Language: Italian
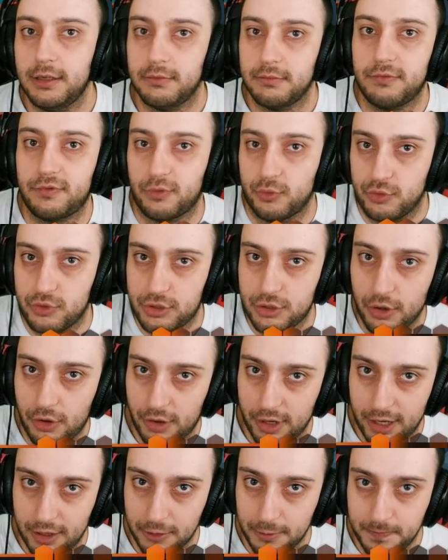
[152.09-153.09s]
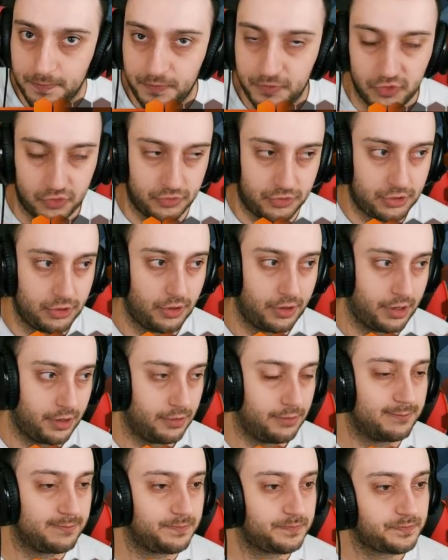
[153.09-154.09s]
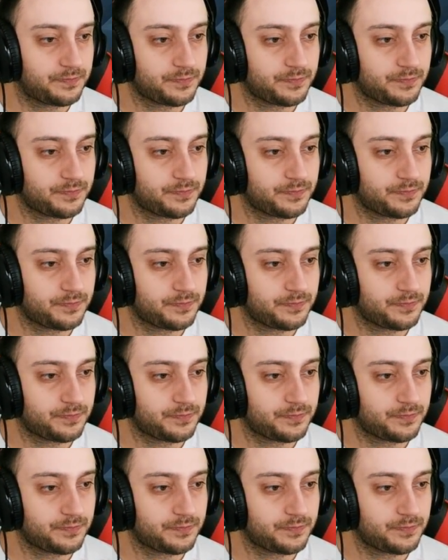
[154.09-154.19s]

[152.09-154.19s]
funzionano, funzionano.